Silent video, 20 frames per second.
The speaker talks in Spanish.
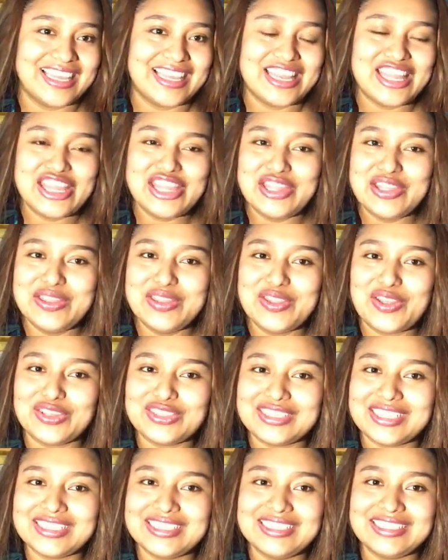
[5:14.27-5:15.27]
No
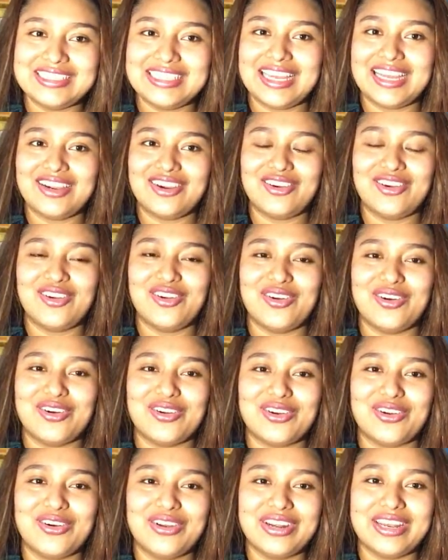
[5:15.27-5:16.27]
sé si sea
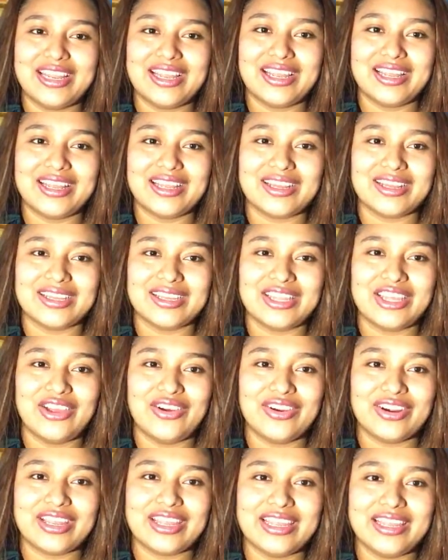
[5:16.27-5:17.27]
Corona
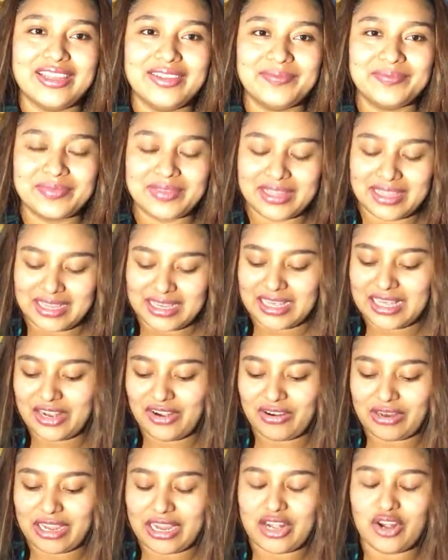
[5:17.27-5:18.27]
Georgie.
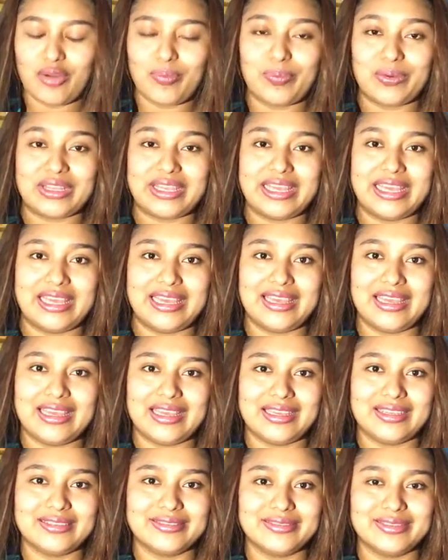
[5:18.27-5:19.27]
Creo que no,
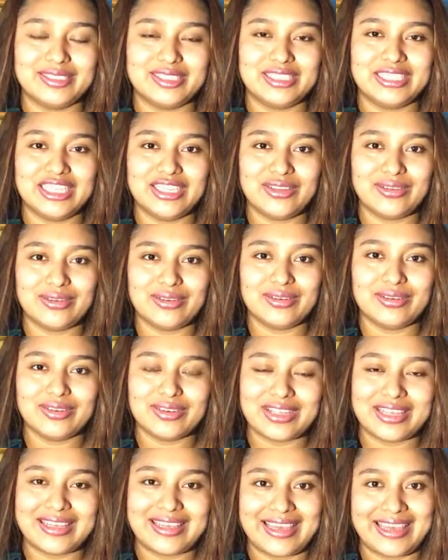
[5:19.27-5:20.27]
porque siento
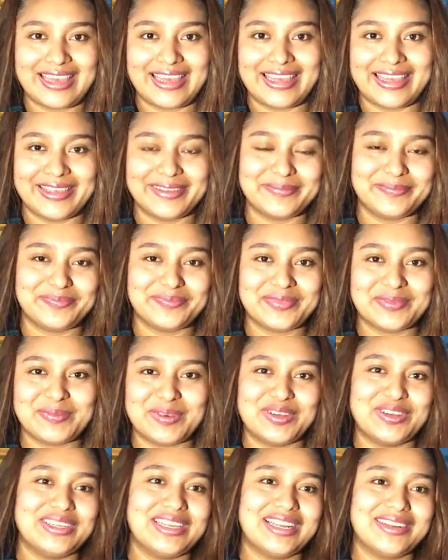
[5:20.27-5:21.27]
que,
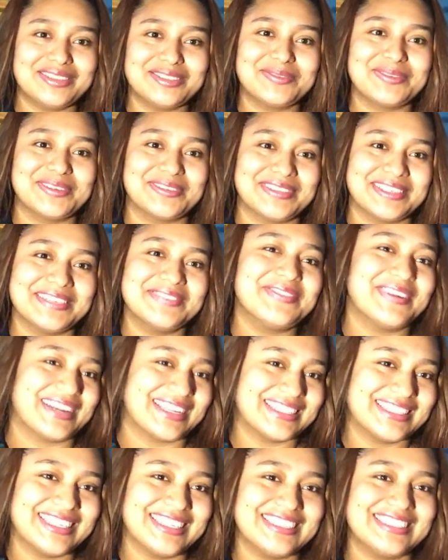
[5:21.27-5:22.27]
bueno, ya los probé, para
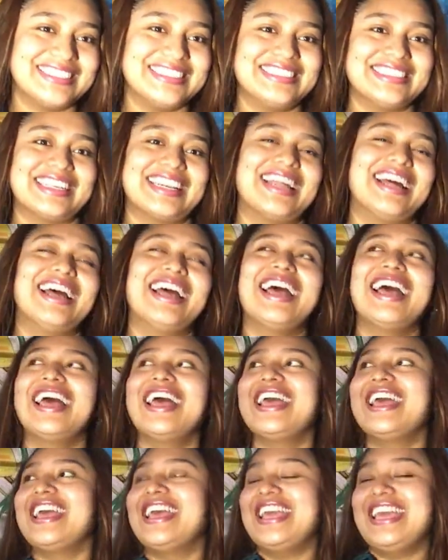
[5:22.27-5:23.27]
serles sincera.
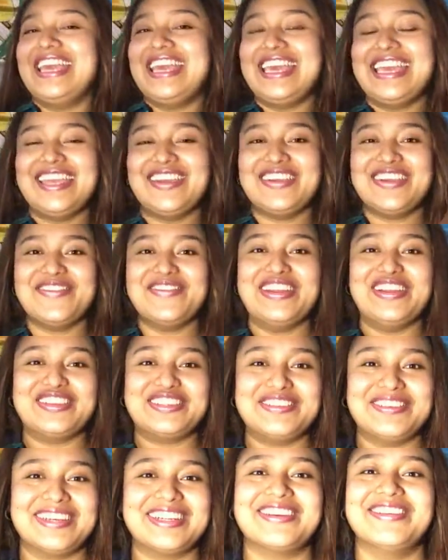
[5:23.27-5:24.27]
Y yo ya me los
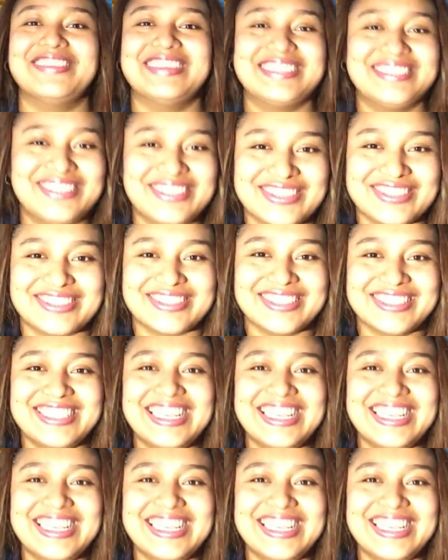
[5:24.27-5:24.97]
iba a comer estos dos.